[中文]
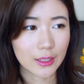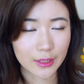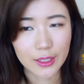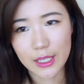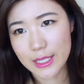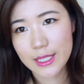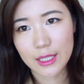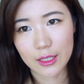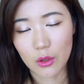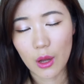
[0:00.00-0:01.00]
等等一系
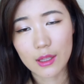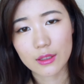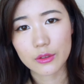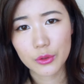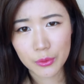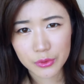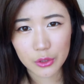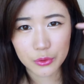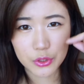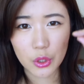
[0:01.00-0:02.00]
列的话，用
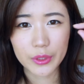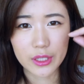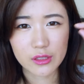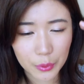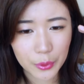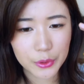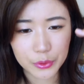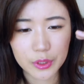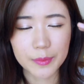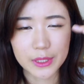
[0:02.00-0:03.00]
上去之后眼睛都会
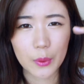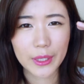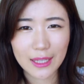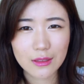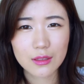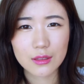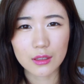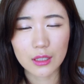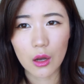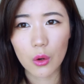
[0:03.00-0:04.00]
觉得比较干
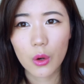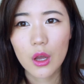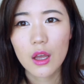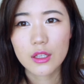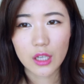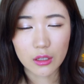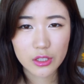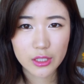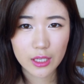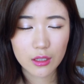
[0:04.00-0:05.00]
涩，然后长
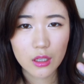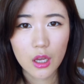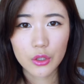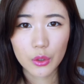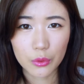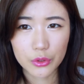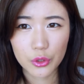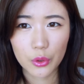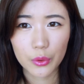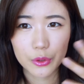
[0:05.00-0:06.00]
时间用了
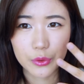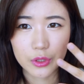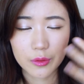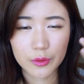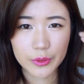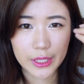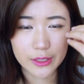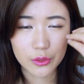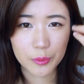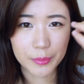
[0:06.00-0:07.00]
之后会觉得
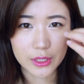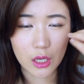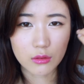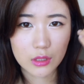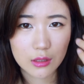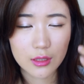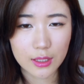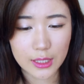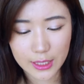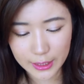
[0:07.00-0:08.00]
眼睛会比较刺
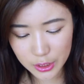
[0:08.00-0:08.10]
激一些。